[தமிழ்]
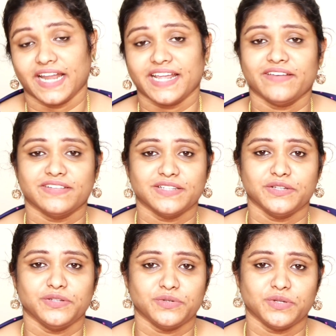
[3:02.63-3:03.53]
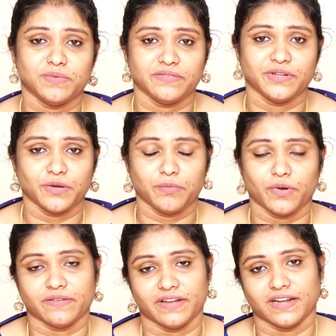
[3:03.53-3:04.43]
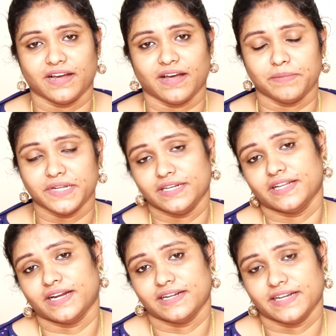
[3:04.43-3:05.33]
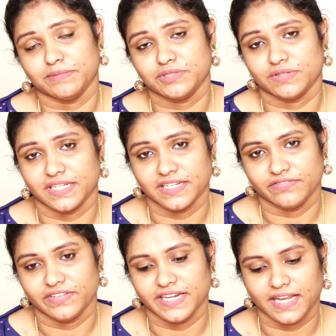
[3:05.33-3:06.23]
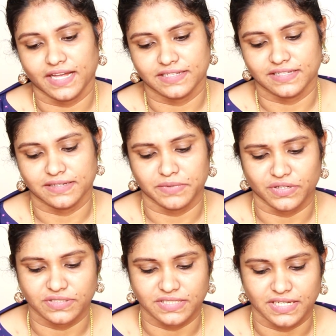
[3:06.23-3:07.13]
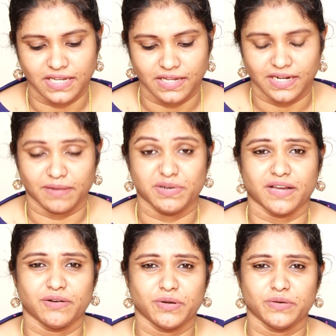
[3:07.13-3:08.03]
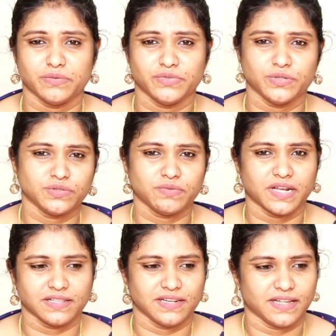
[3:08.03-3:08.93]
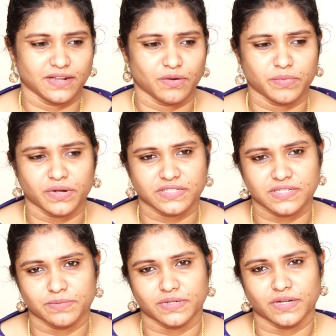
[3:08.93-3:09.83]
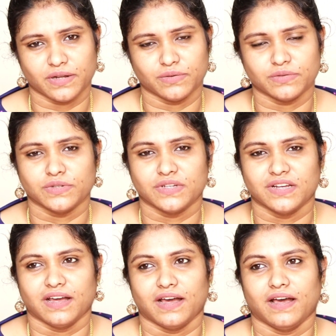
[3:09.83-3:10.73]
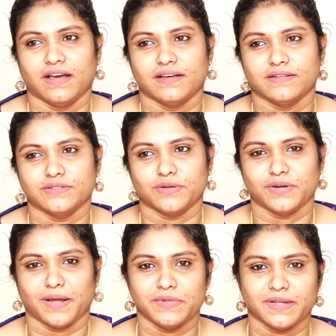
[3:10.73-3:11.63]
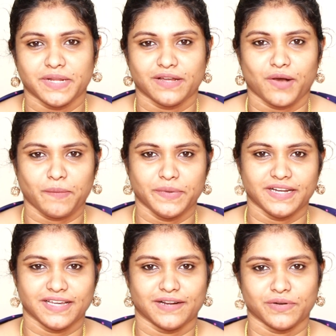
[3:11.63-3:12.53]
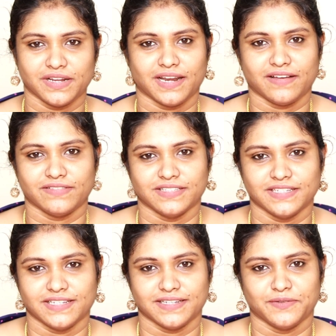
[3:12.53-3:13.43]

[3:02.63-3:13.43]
எனக்கே வந்து யூடியூப்பில் வீடியோ போட வேணாம் அப்படின்ட்டு அட் டைம்ஸ் வந்து எனக்கு ஃபீல் ஆகுது பிகாஸ் நம்மளுக்கு அவ்வளோ வியூஸ் வரதில்லை ரொம்ப கஷ்டப்பட்டாலும் ஸோ நம்மளது அப்படியே காப்பி அடிக்கிறவங்களுக்குலாம் வந்து